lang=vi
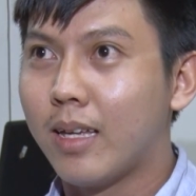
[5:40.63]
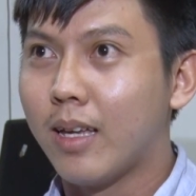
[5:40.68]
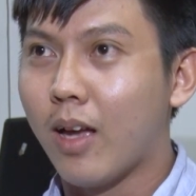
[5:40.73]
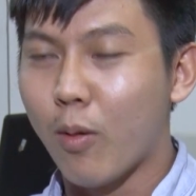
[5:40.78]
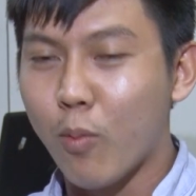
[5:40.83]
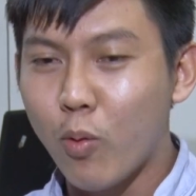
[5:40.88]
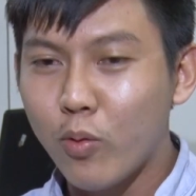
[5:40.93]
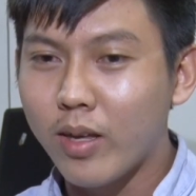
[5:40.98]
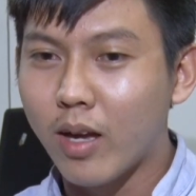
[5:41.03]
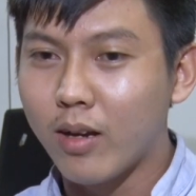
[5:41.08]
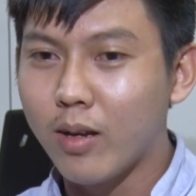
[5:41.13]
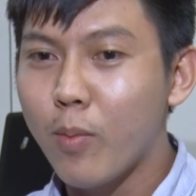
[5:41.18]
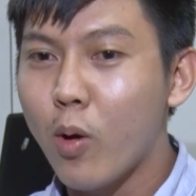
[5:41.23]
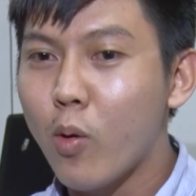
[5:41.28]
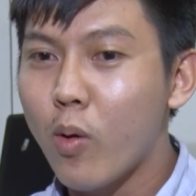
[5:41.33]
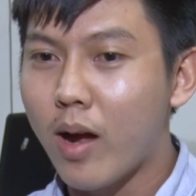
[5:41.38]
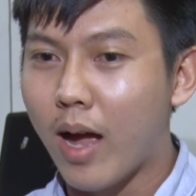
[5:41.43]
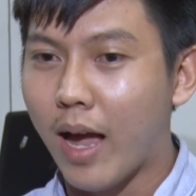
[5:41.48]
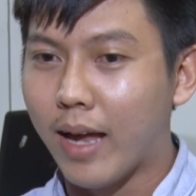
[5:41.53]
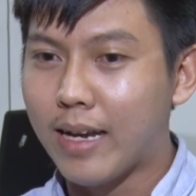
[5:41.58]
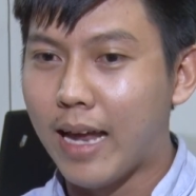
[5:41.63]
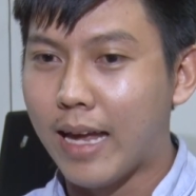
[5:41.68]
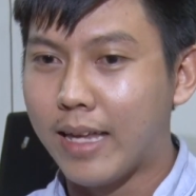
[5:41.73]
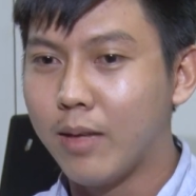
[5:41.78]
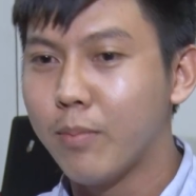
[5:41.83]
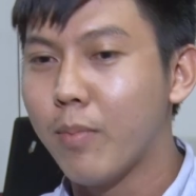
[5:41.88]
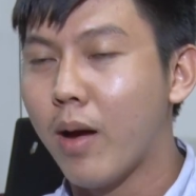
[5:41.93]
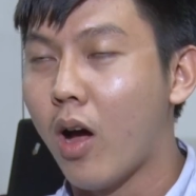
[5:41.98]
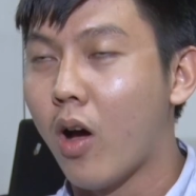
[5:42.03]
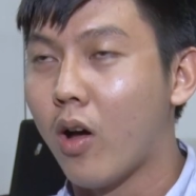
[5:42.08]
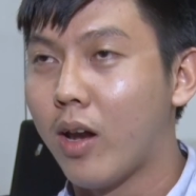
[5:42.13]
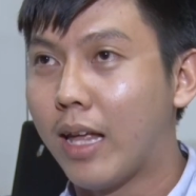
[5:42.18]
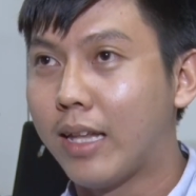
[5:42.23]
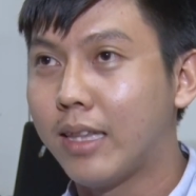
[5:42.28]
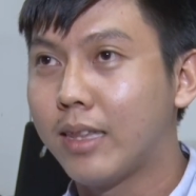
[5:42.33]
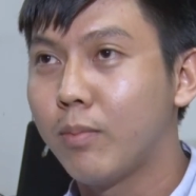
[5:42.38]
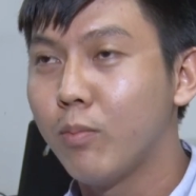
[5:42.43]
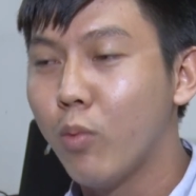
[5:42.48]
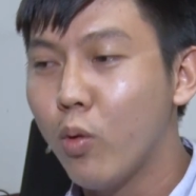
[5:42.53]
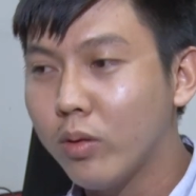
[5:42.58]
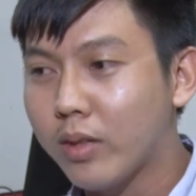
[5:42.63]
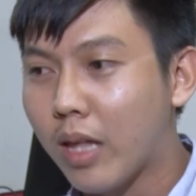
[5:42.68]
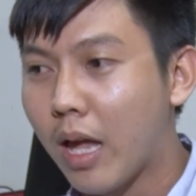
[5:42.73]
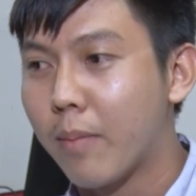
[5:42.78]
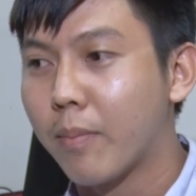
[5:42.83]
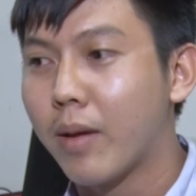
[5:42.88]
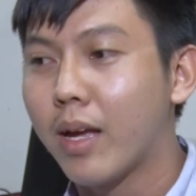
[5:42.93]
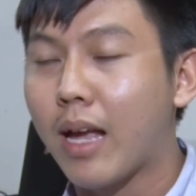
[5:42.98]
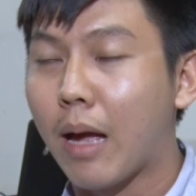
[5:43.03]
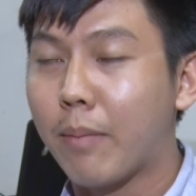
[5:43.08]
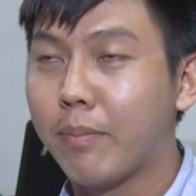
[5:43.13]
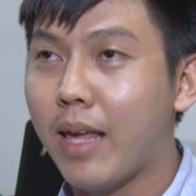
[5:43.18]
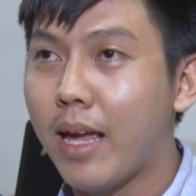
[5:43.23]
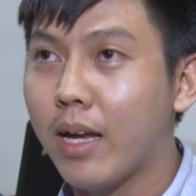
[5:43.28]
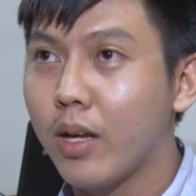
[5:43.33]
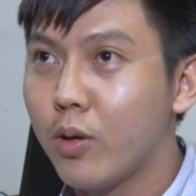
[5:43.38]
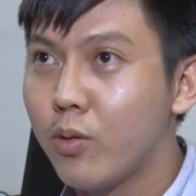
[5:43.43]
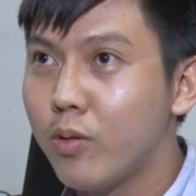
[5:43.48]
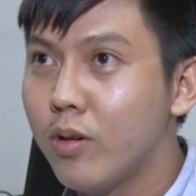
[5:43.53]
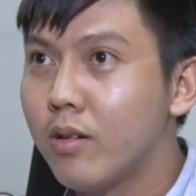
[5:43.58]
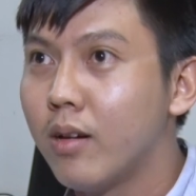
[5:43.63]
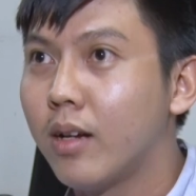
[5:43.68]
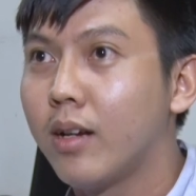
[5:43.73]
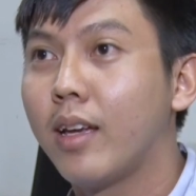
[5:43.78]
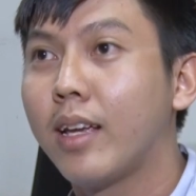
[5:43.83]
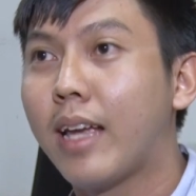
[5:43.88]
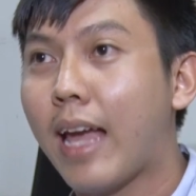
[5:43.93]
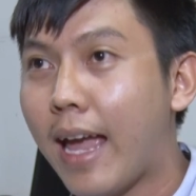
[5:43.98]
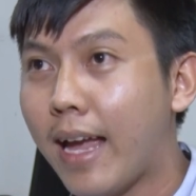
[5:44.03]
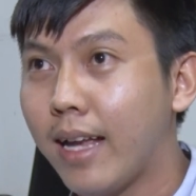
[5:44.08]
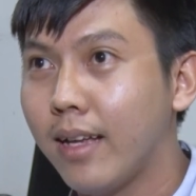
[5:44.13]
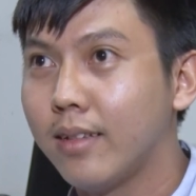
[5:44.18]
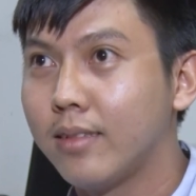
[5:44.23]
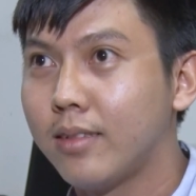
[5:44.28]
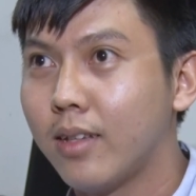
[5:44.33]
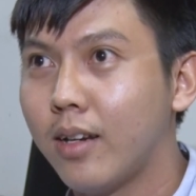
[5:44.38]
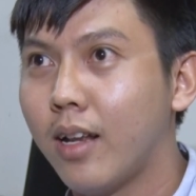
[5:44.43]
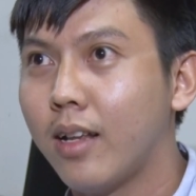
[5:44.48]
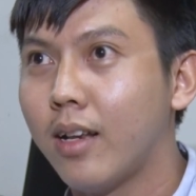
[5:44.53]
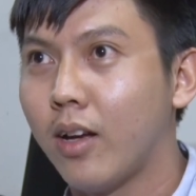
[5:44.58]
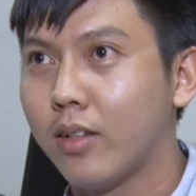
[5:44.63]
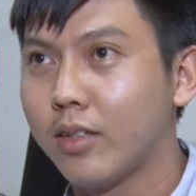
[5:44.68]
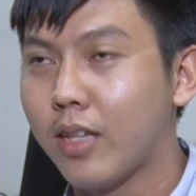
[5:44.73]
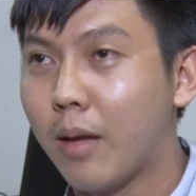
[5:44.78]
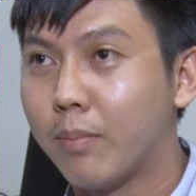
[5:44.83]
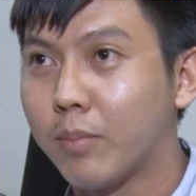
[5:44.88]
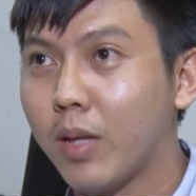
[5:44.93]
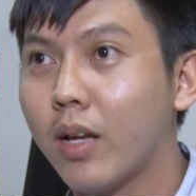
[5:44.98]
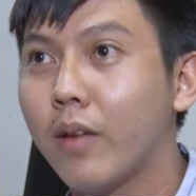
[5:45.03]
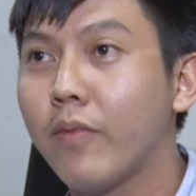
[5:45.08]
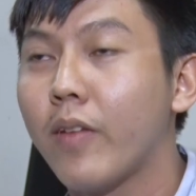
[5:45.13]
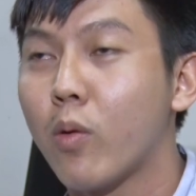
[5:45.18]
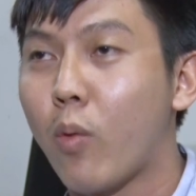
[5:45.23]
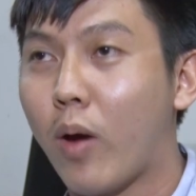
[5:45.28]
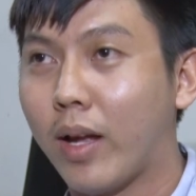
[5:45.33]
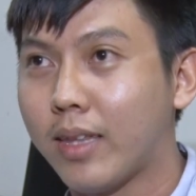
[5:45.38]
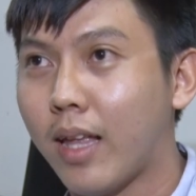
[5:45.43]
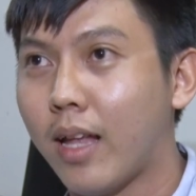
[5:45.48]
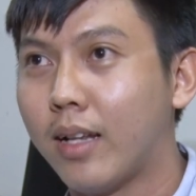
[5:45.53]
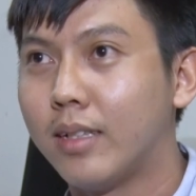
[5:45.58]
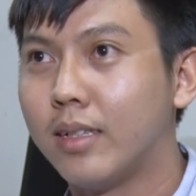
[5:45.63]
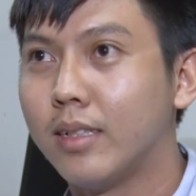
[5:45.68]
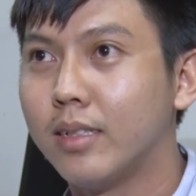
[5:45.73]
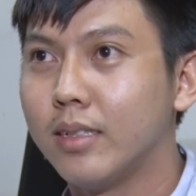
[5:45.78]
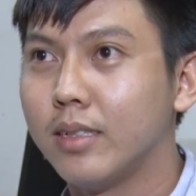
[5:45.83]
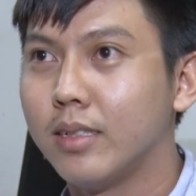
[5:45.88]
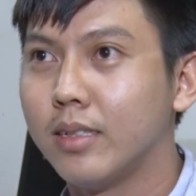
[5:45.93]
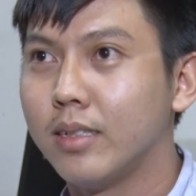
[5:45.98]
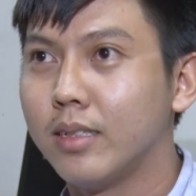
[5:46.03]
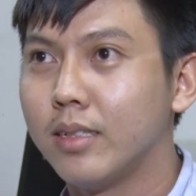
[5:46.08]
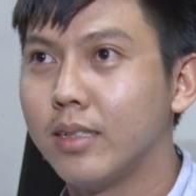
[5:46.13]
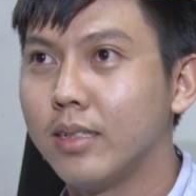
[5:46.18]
họ muốn giữ cái mối quan hệ này nhưng mà họ lại muốn tìm cái cảm giác yêu đương ở nơi khác cho nên họ tìm tới cái việc ngoại tình